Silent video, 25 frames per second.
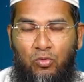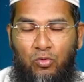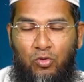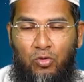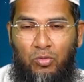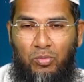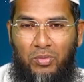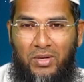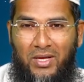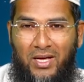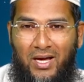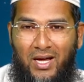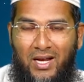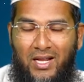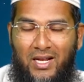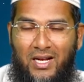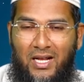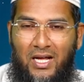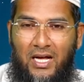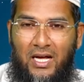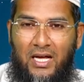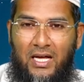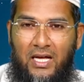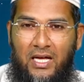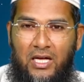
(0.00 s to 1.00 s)

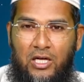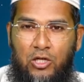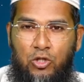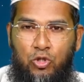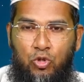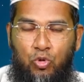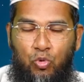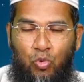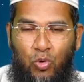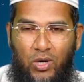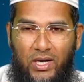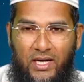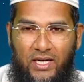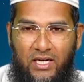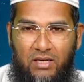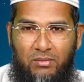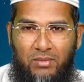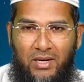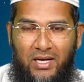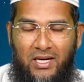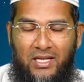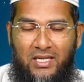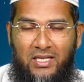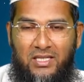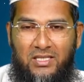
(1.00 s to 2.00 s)
உண்மையாளராக ஷுவைப்
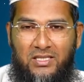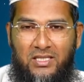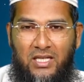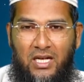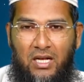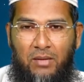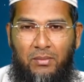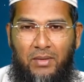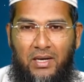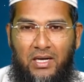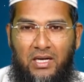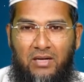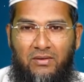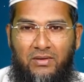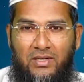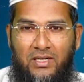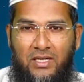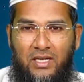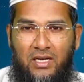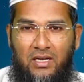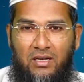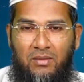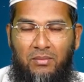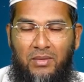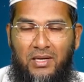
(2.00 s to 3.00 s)
அலிஹிசலாம்
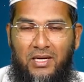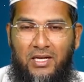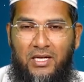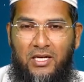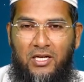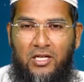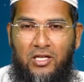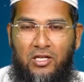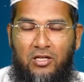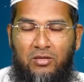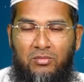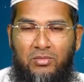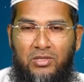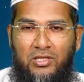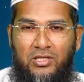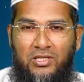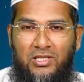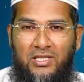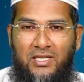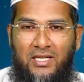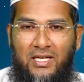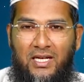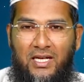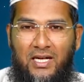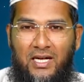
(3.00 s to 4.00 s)
மன்னவர்கள் மக்களுக்கு
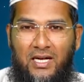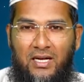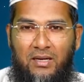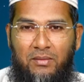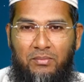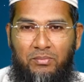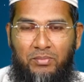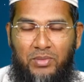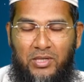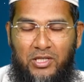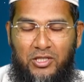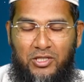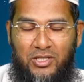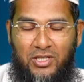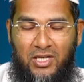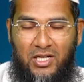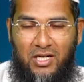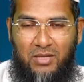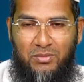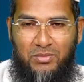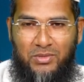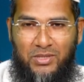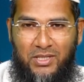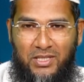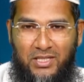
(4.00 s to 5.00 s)
மத்தியில்
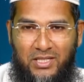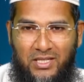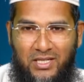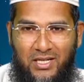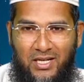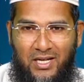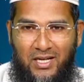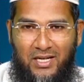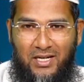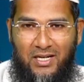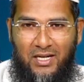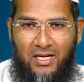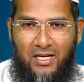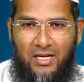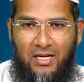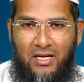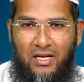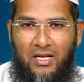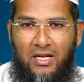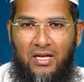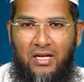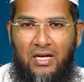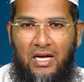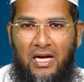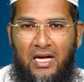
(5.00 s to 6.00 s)
பிரச்சாரம் செய்கிறார்கள்
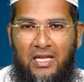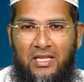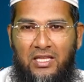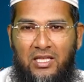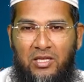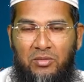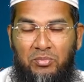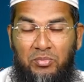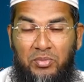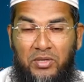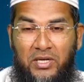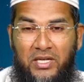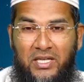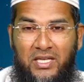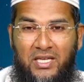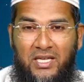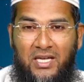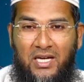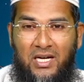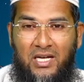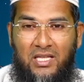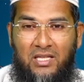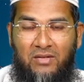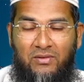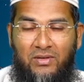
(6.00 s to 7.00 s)
அதை
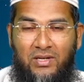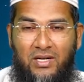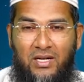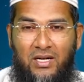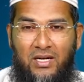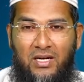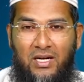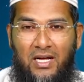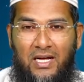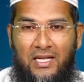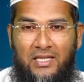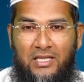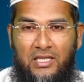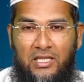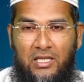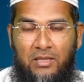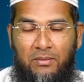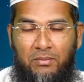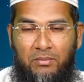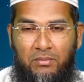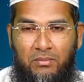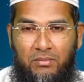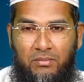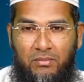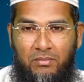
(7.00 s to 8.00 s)
பிடிக்காதவர்கள் அந்த
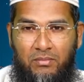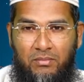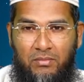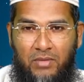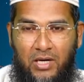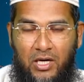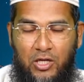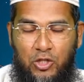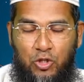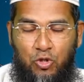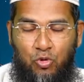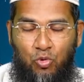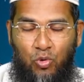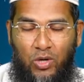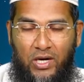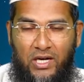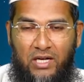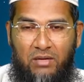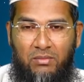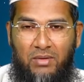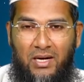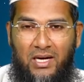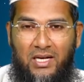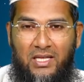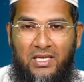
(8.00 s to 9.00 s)

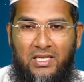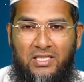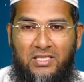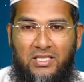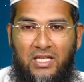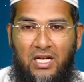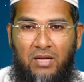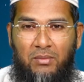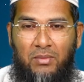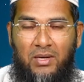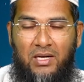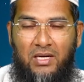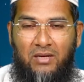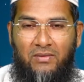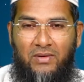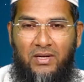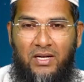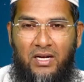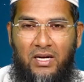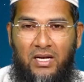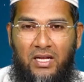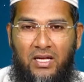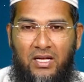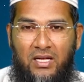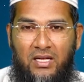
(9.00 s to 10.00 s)
ஷுவைப் அலஹிஸ்லாம்
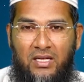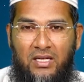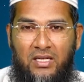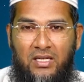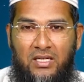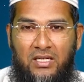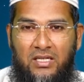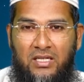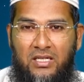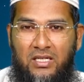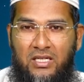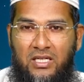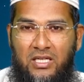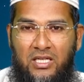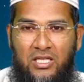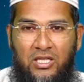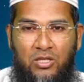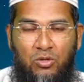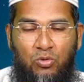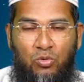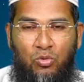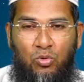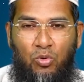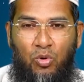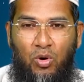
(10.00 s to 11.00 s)
அண்ணவர்களை நீ
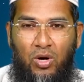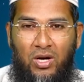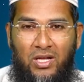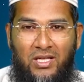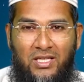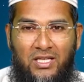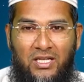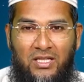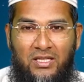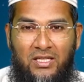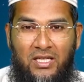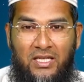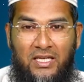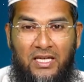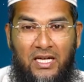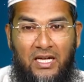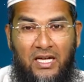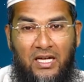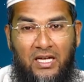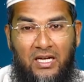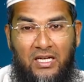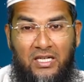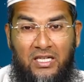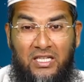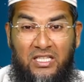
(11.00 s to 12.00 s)
இந்த ஊரில் இருந்த
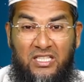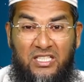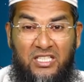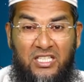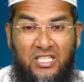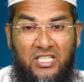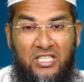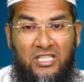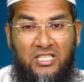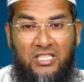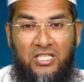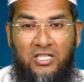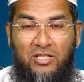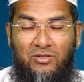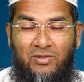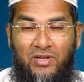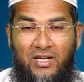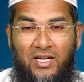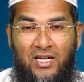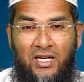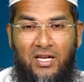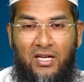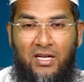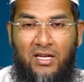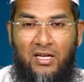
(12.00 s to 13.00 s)
எங்களை நீ திருத்திடுவ
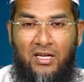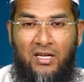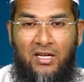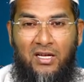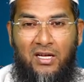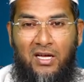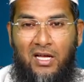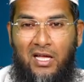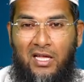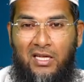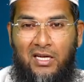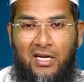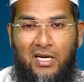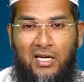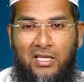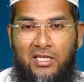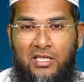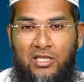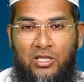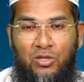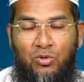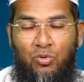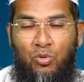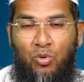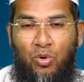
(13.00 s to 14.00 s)
அதனால் நீ
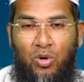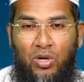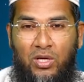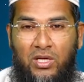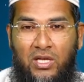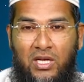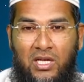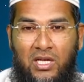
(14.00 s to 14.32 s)
இந்த ஊரில்